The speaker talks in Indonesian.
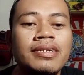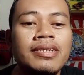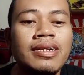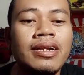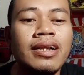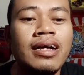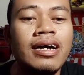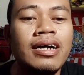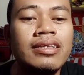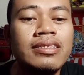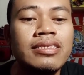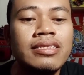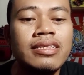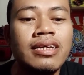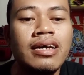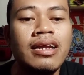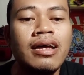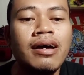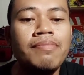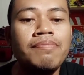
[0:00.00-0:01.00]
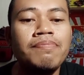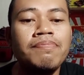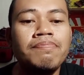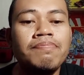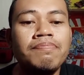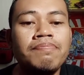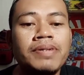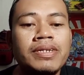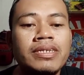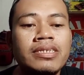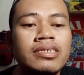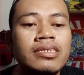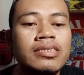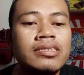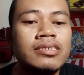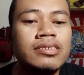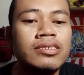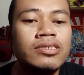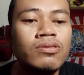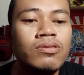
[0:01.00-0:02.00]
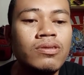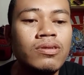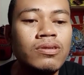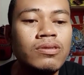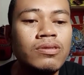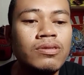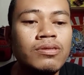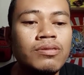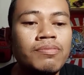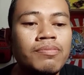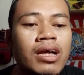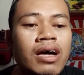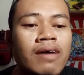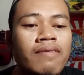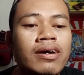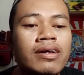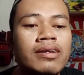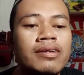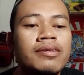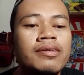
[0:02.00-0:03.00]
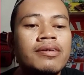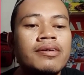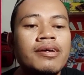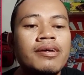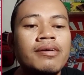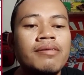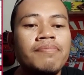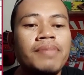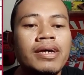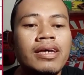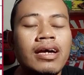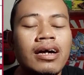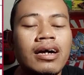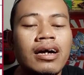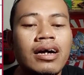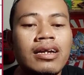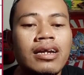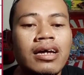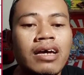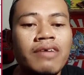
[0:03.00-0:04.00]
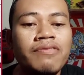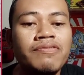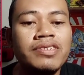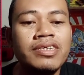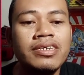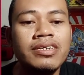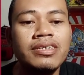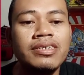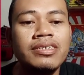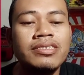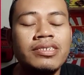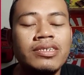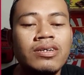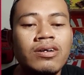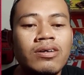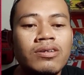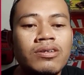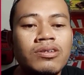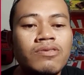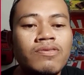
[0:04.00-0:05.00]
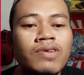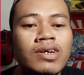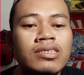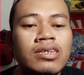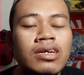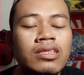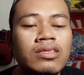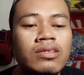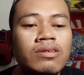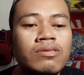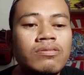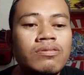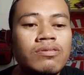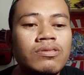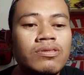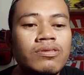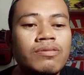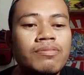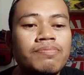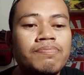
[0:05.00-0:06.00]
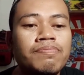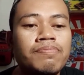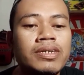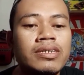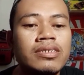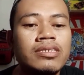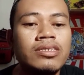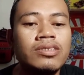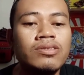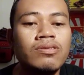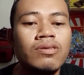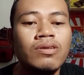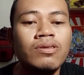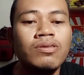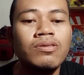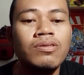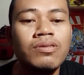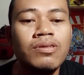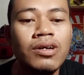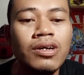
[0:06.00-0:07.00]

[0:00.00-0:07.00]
Antara Persis Solo melawan Bayangkara FC Skor 2-1 untuk Persis Solo